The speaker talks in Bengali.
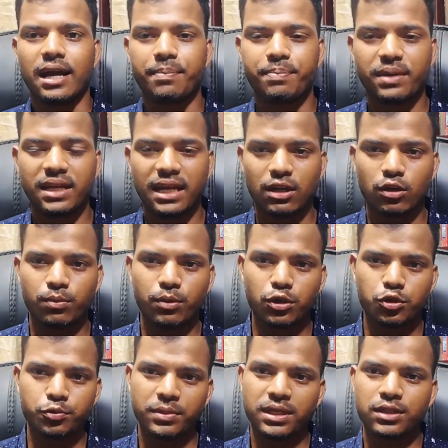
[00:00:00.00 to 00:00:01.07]
আপনি এখন
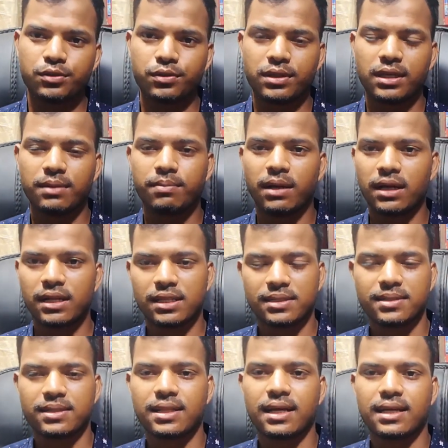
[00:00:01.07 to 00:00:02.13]
বর্তমানে যদি
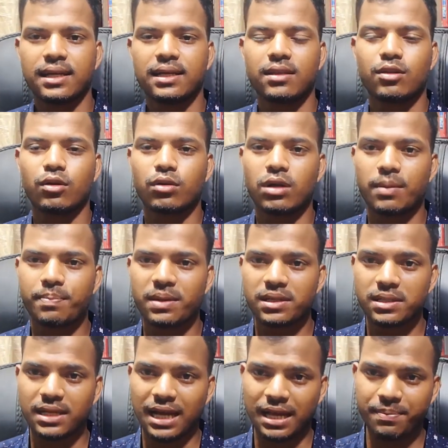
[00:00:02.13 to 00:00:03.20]
বাংলাদেশে থাকেন তখন আপনার
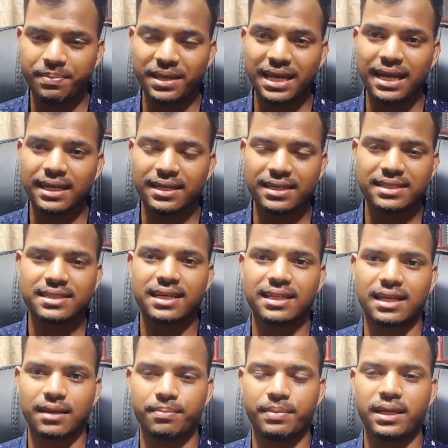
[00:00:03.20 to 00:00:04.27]
যে আইপি অ্যাড্রেসটা
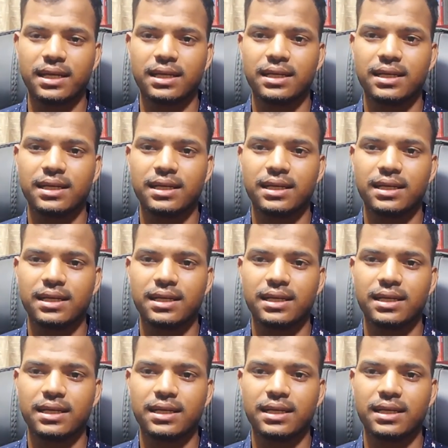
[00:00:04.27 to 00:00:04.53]
থাকবে